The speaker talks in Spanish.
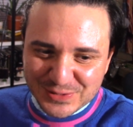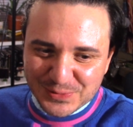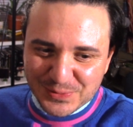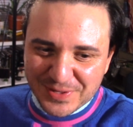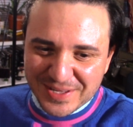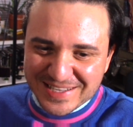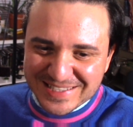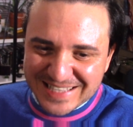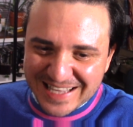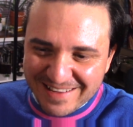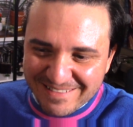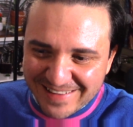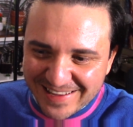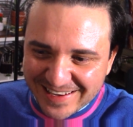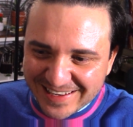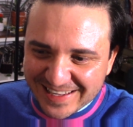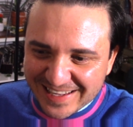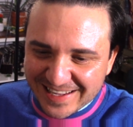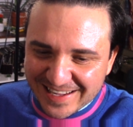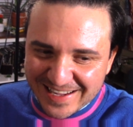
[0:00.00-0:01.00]
tú de
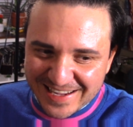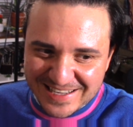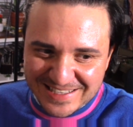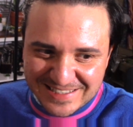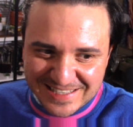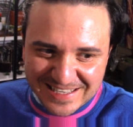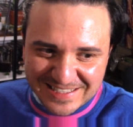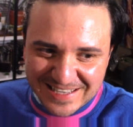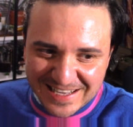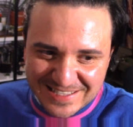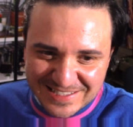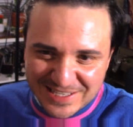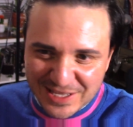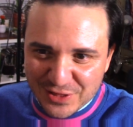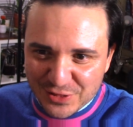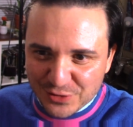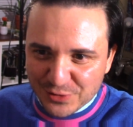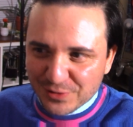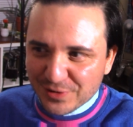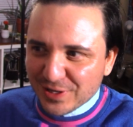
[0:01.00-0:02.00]
saber que estás al
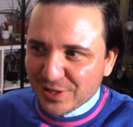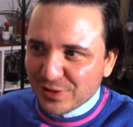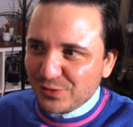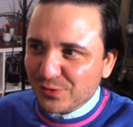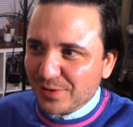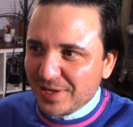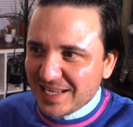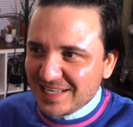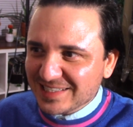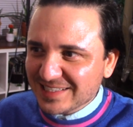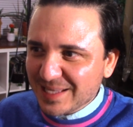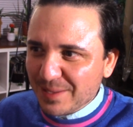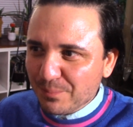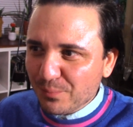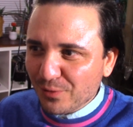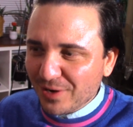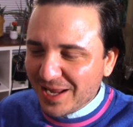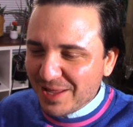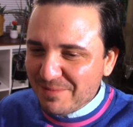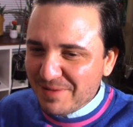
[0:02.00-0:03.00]
centro de toda esta
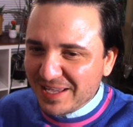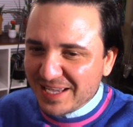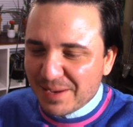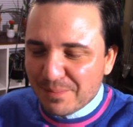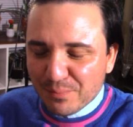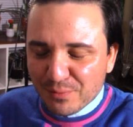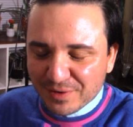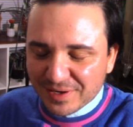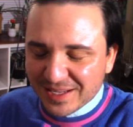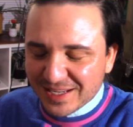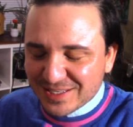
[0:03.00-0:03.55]
polémica? Porque